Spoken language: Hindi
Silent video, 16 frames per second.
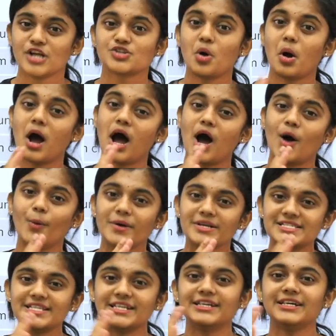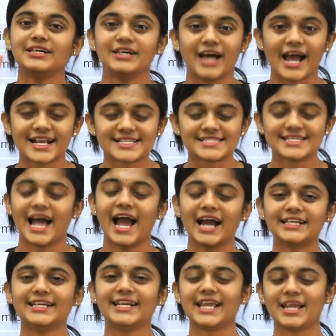सो हाउ इज द
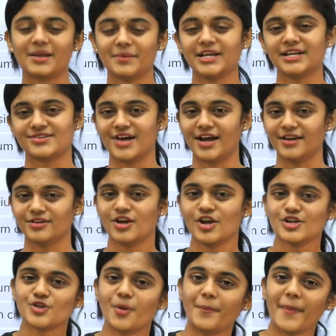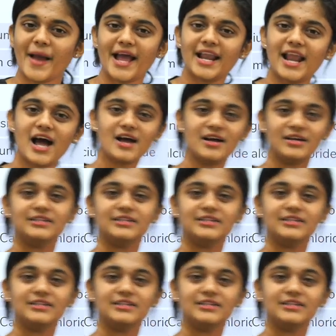एग्जैक्ट नेमिंग डन सो पहला